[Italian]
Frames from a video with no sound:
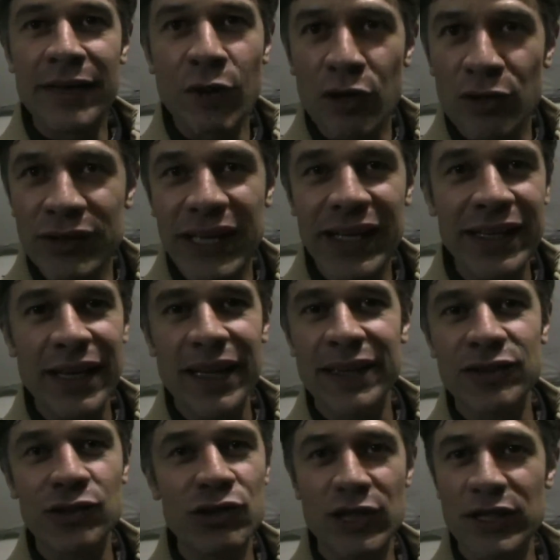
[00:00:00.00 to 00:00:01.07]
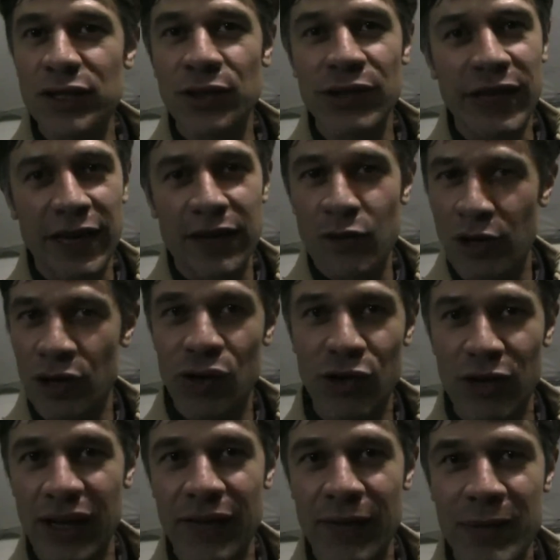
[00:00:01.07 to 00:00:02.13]
i volontari delle associazioni che lavorano
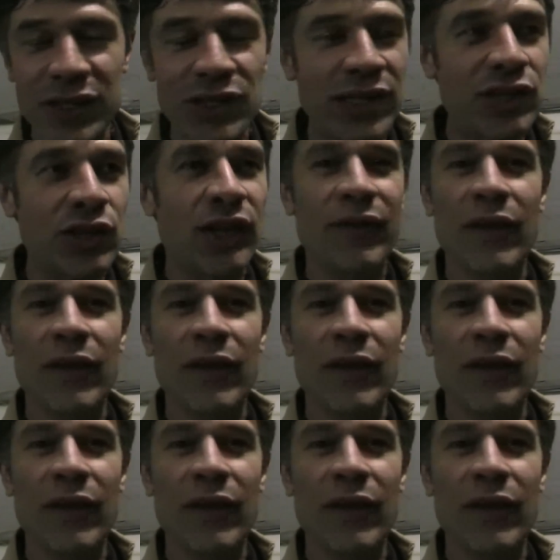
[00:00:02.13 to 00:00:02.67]
con la grave emarginazione